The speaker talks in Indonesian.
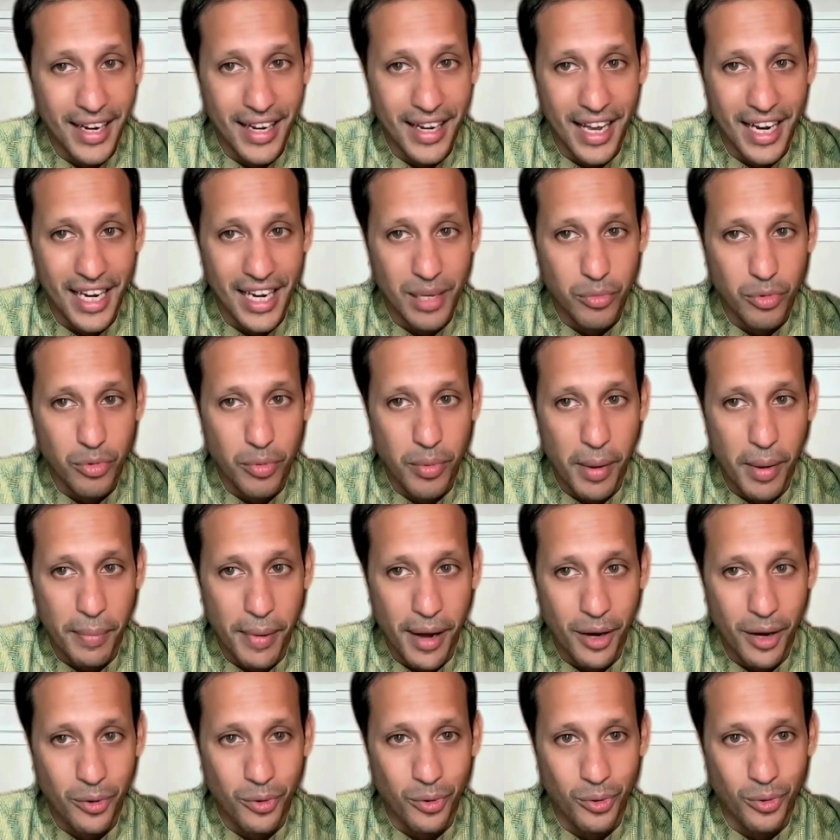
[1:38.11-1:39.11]
dengan ibu
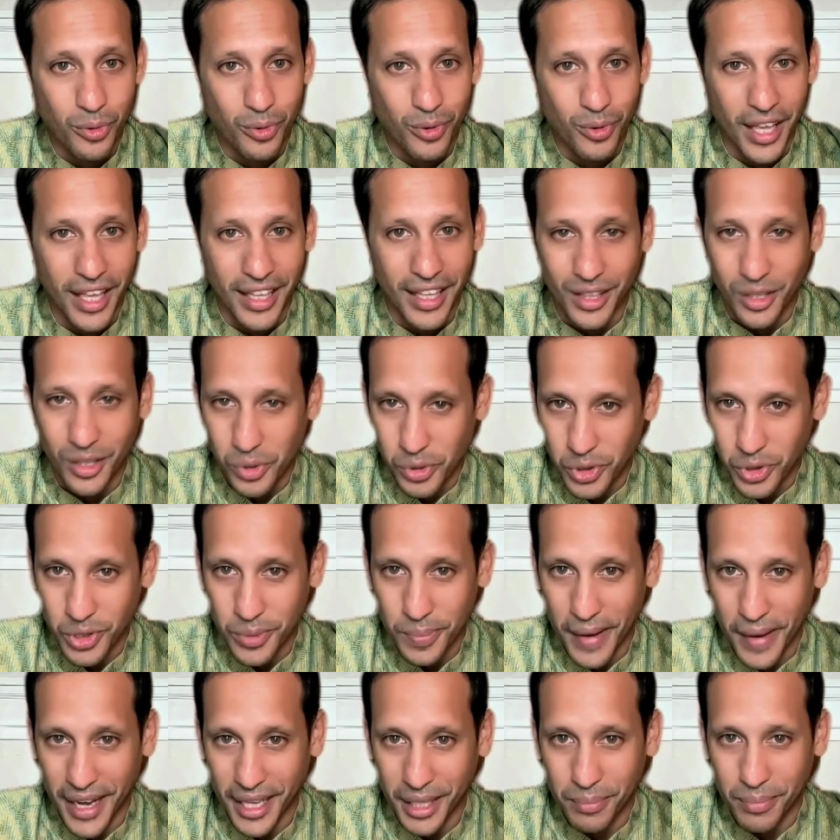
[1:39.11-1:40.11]
bapak guru yang terus
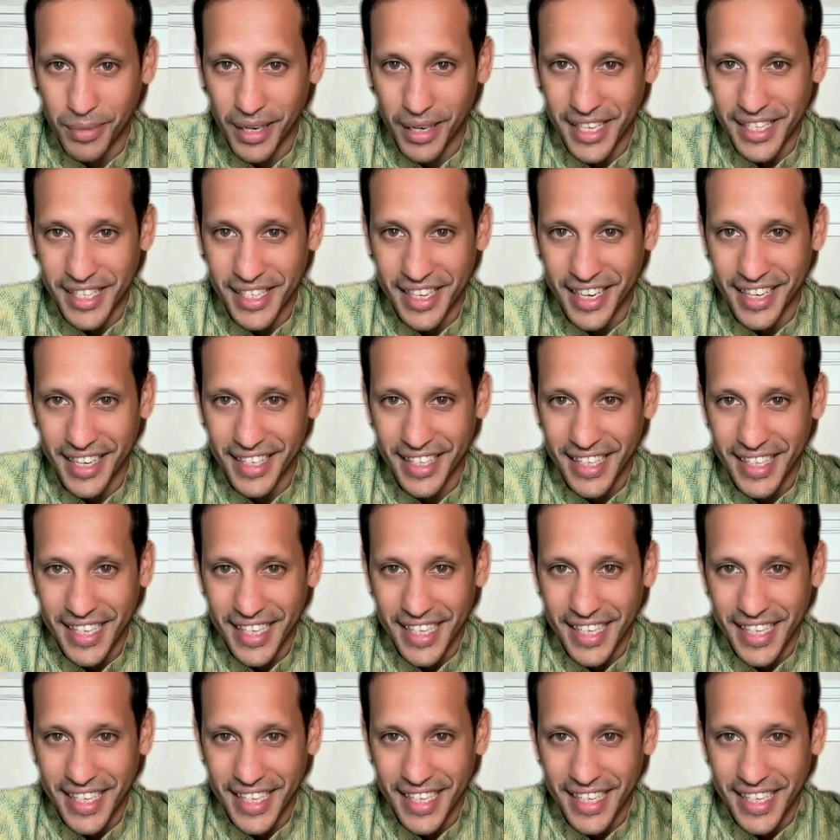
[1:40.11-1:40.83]
semangat belajar.